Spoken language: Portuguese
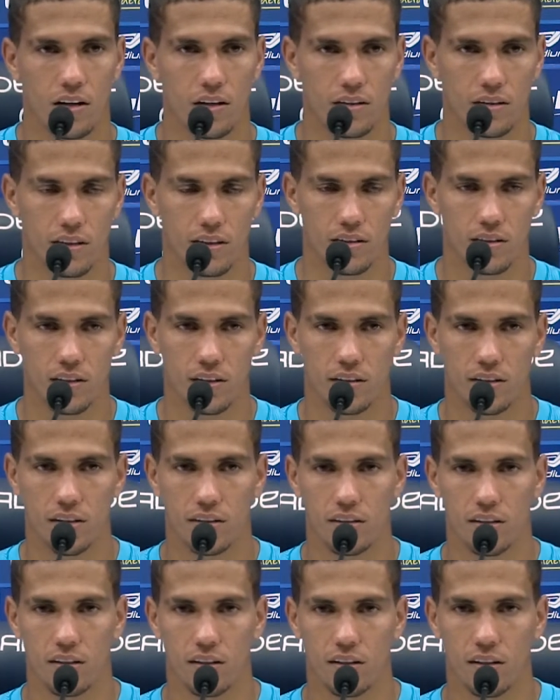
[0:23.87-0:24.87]
e tem
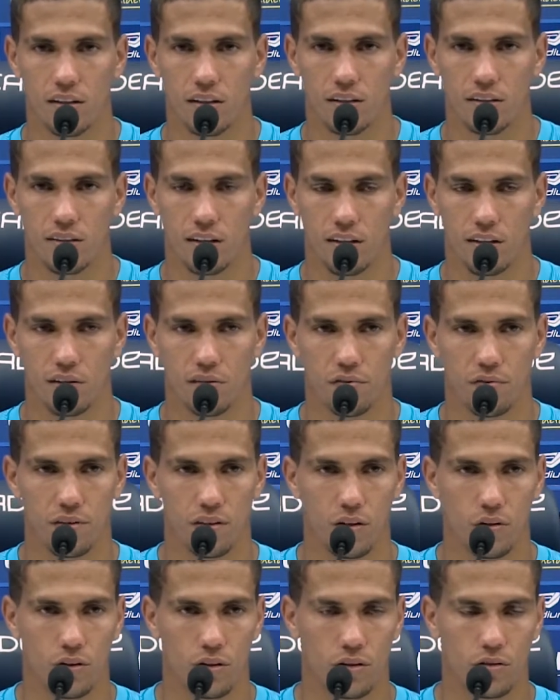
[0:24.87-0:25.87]
certeza que se a gente
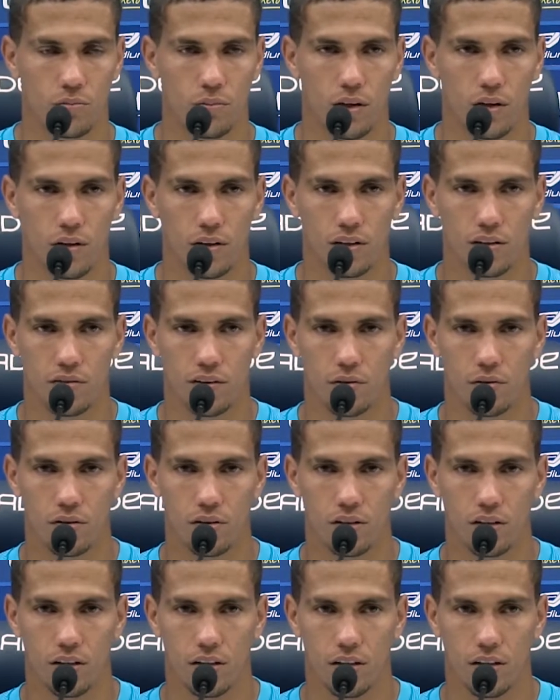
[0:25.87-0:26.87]
fizer o nosso melhor, a gente vai
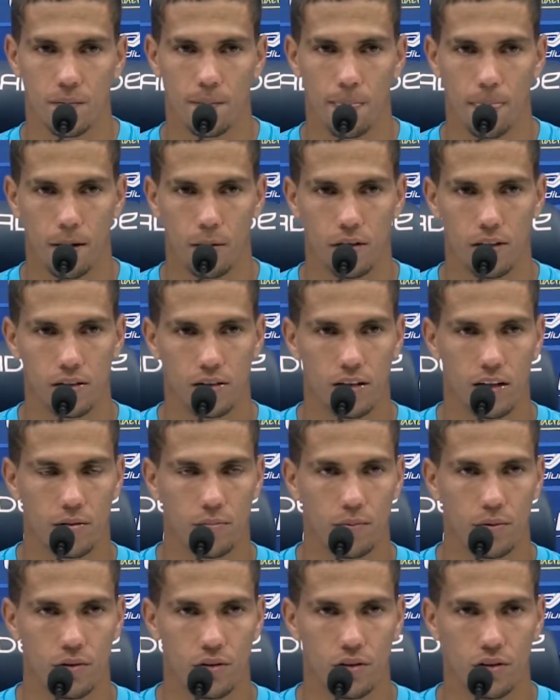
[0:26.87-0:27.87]
conseguir um resultado
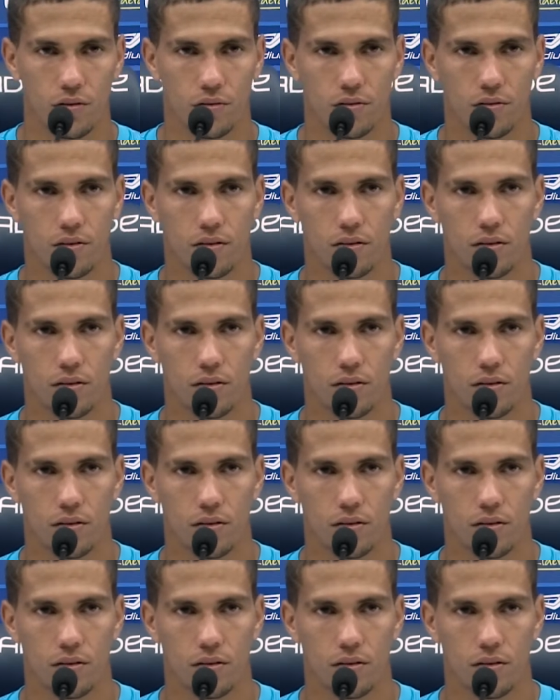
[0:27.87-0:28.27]
positivo.